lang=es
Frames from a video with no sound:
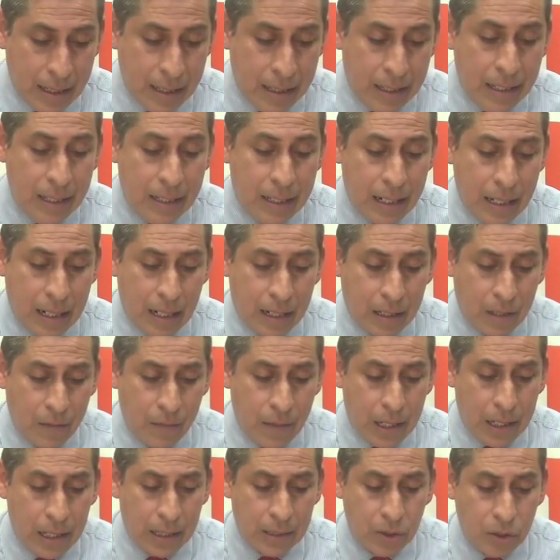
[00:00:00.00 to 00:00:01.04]
y de la
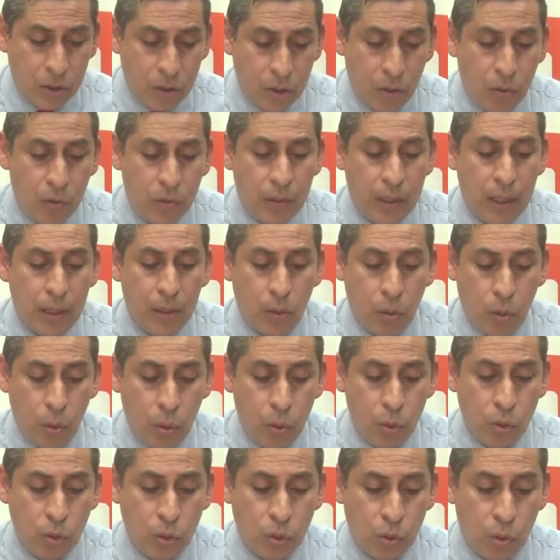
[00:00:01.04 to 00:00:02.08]
revelación del
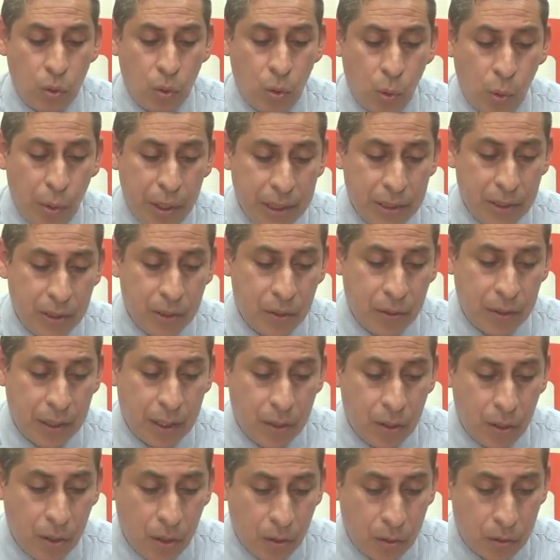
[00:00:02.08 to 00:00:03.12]
justo juicio
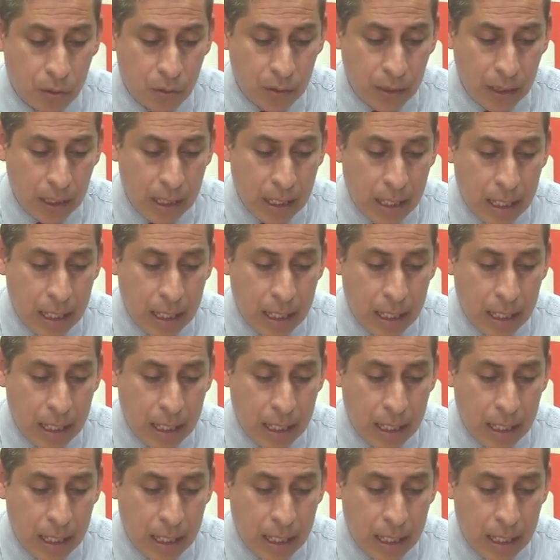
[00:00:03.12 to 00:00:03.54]
de Dios,